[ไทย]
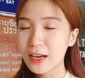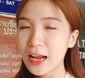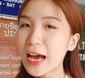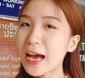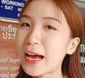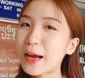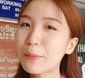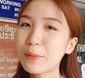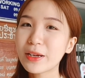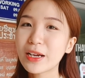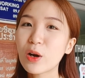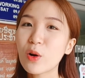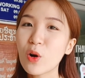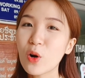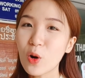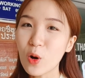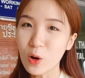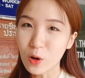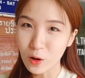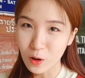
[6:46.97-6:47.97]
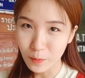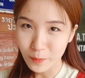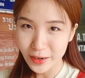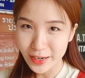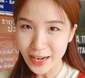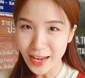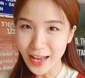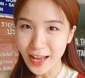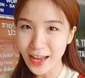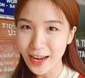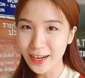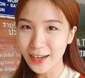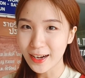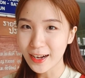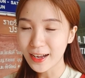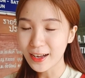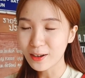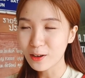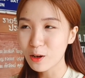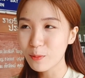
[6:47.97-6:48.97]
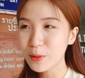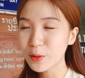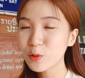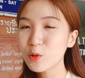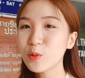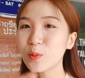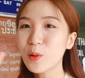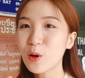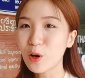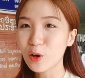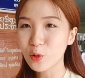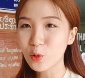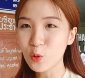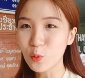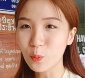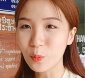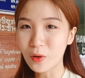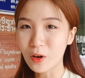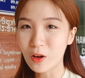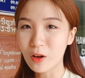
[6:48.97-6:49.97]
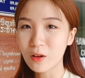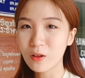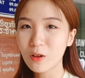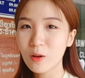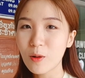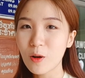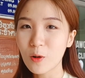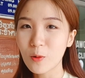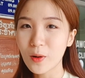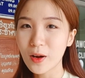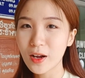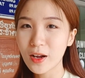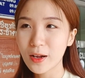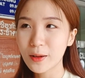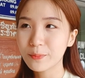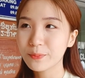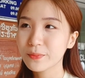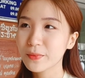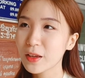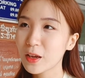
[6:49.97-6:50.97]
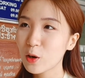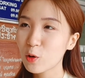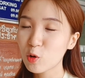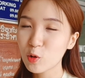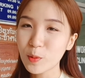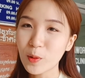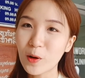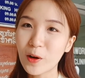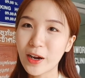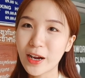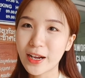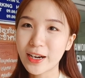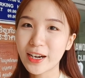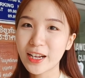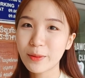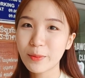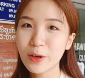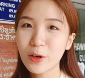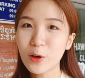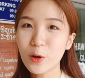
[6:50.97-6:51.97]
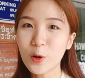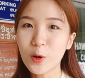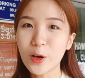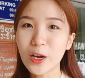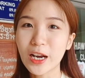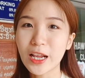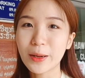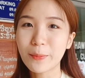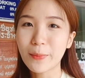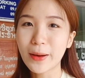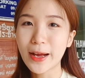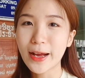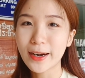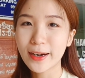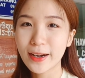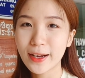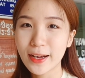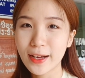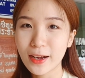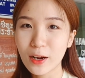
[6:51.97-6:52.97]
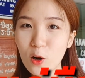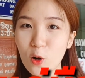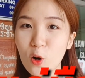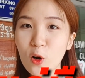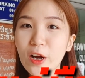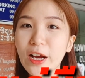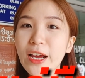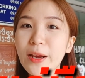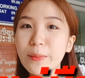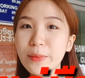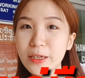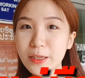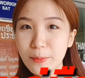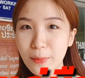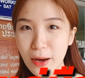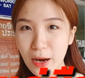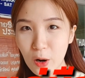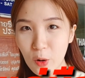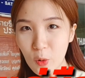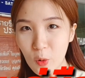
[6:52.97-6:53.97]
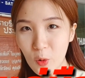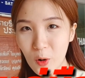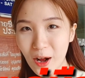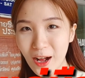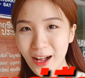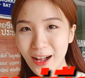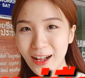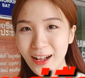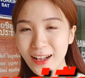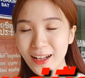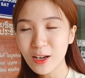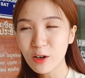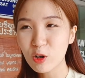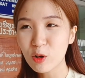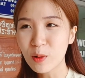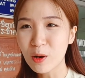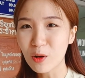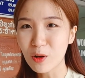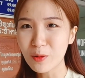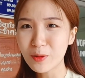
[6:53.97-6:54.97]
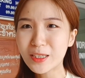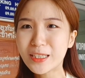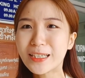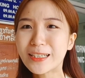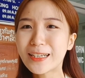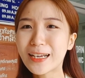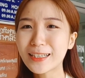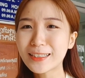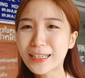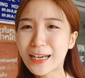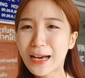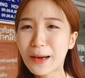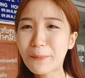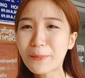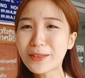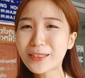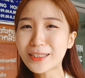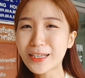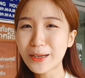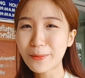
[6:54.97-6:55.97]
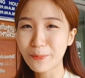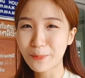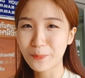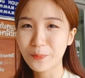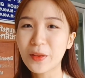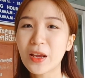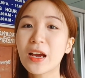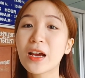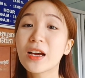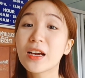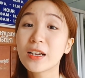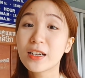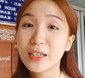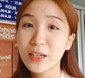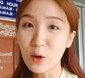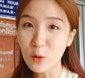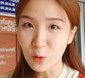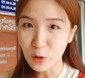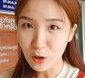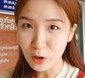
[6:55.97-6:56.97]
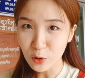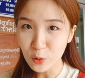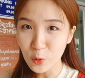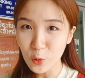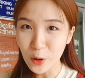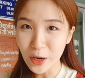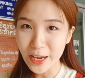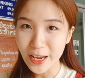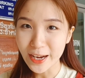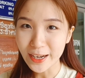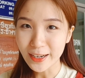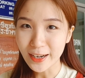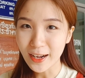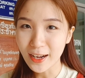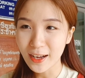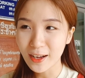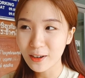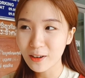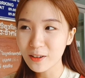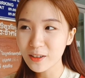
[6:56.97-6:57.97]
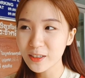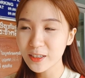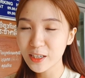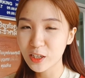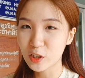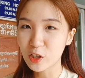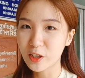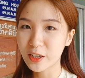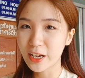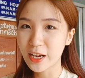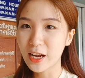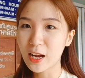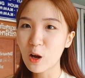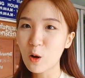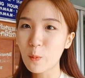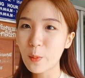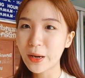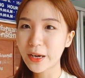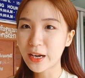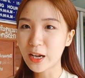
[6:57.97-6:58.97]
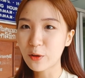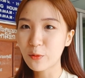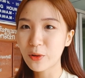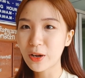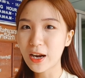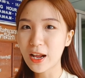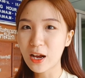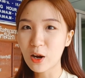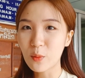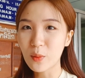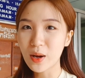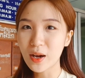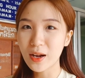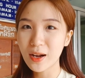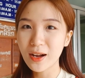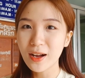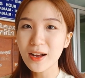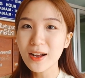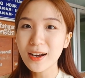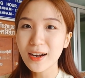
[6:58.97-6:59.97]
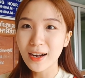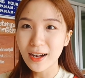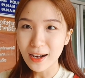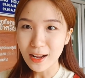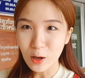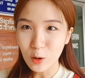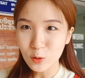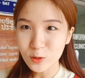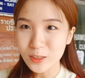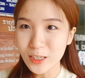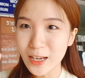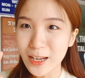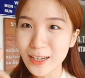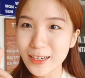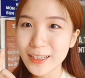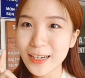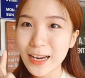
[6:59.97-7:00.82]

ถ้าไม่เอาออกก็ไม่ได้นะคะก็เป็นคุณหมอหนุ่มเนาะก็บอกว่าคุณหมอคะไนไม่ขออะไรมากนะคะขอแค่มือเบาค่ะหมอฉีดยาชาไม่เจ็บเดี๋ยวก็รู้เองนะคะก็คือเดี๋ยวตอนนี้เข้าไปนัดเวลาว่าเราจะ